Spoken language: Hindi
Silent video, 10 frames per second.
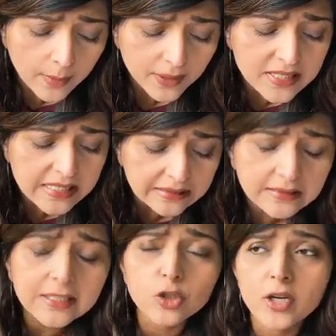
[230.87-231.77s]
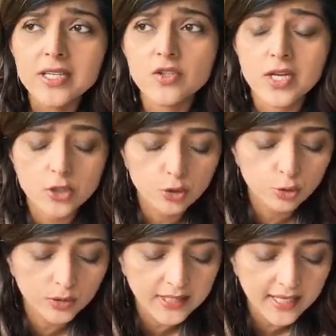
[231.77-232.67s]
मगर ज़्यादातर क्रॉनिक स्ट्रेस
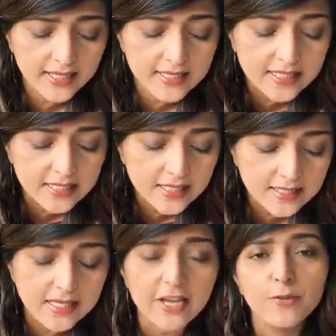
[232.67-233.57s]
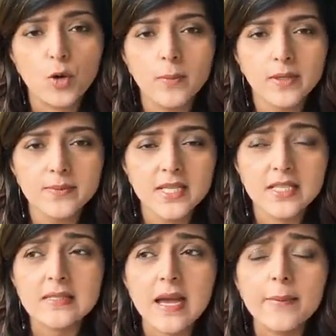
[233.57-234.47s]
शुरू होता है सीरियस लाइफ प्रॉब्लम से
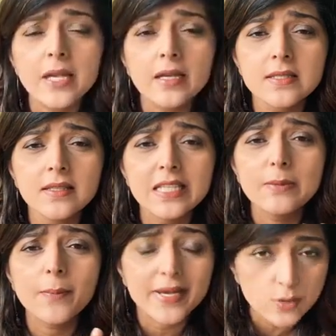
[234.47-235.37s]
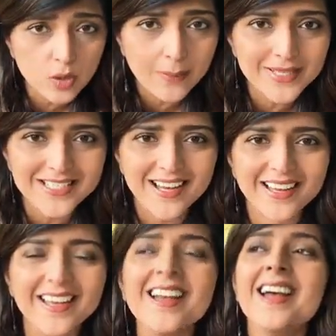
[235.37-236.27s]
जैसे आपकी ज़िंदगी में पैसों का मसला
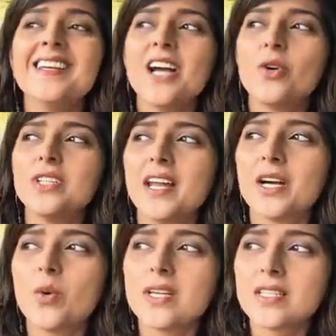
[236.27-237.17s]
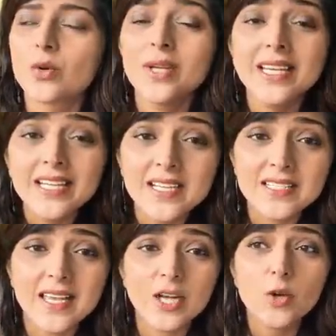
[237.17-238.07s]
है या खुदा ना खास्ता कोई
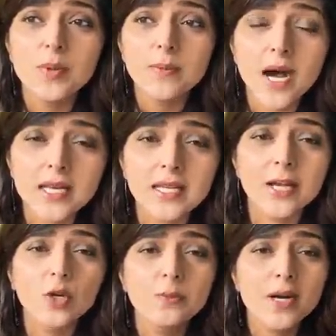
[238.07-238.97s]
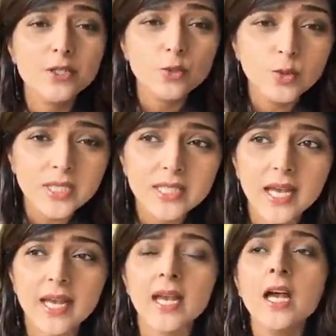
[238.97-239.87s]
इलनेस है कोई बीमारी है कोई माजूरी
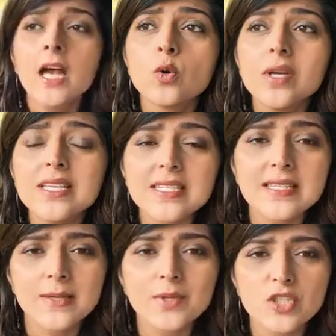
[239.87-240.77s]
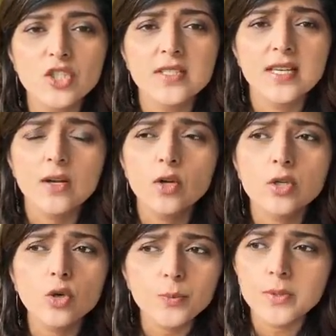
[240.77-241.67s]
है कोई इस किस्म की चीज़ें
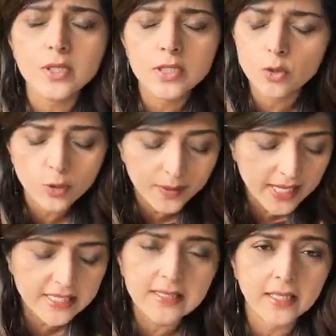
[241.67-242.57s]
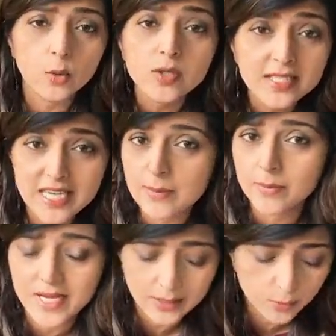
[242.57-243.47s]
हैं कुड कुड भी एनी थिंग गुस्से की
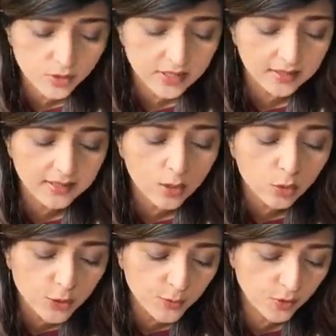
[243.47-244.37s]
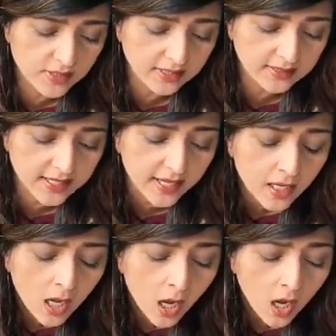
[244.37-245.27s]
बीमारी भी हो सकती है कुछ भी हो सकती है
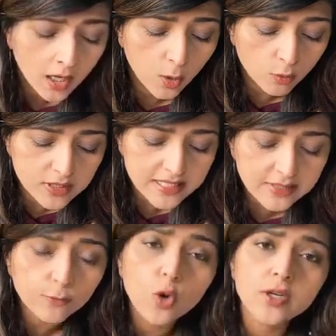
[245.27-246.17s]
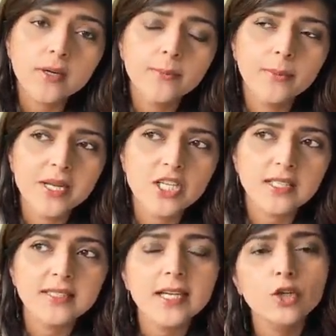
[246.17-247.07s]
उसकी वो बन
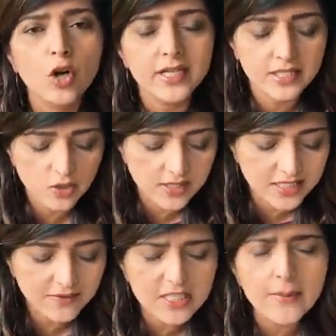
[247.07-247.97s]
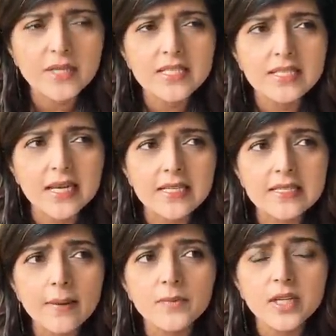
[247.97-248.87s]
जाती है क्रॉनिक स्ट्रेस की वजह बिकॉज दैट इज़
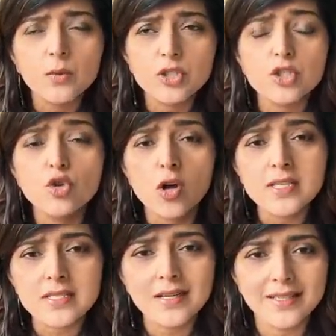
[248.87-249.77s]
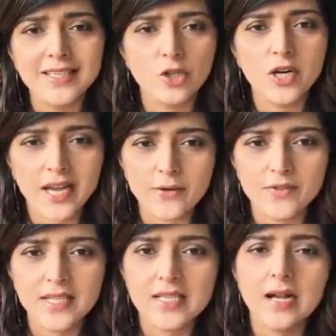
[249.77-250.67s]
समथिंग विच इज़ कॉन्स्टेंटली इन योर
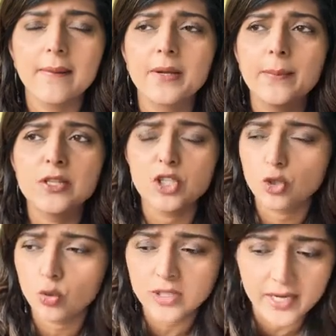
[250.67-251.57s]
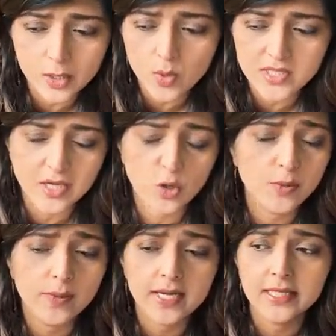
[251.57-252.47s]
लाइफ लाइक अगर आपके बच्चे को खुदा ना खास्ता कोई
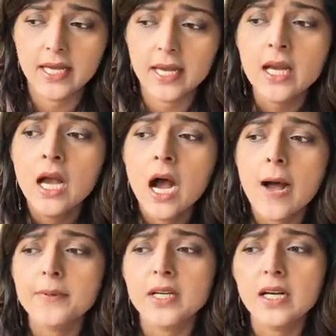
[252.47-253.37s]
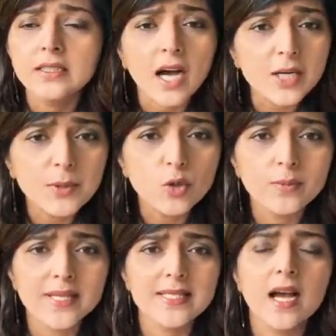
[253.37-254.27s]
बीमारी है आपके ख़ानदान में कोई
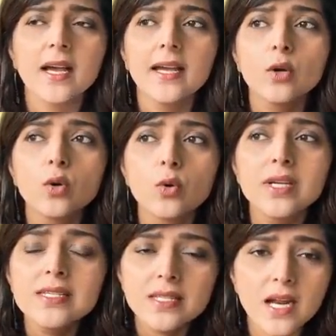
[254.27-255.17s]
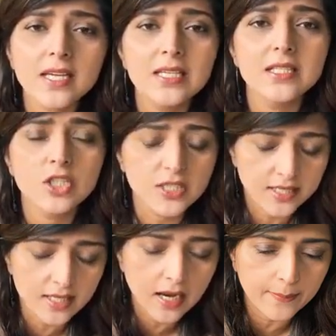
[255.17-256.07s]
मसला है कोई इस तरह की
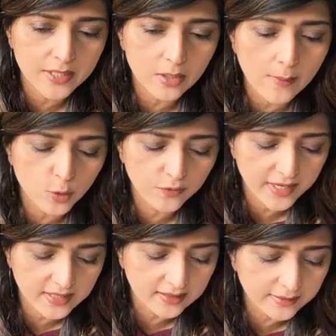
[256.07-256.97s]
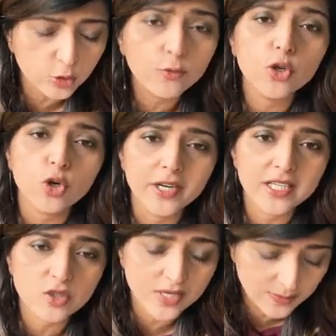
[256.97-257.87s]
चीज़ें आपके आपको इफ़ेक्ट करती हैं तो वो
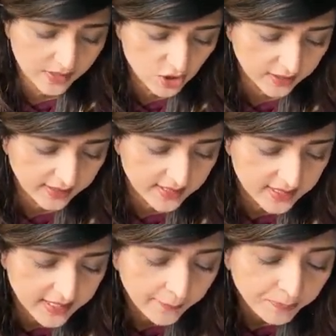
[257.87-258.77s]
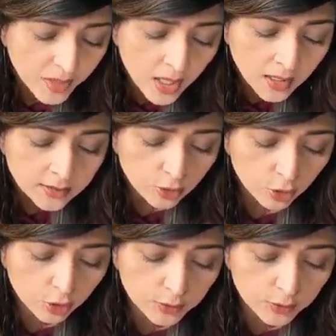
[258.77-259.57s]
क्रॉनिक स्ट्रेस बन जाता है ठीक है तो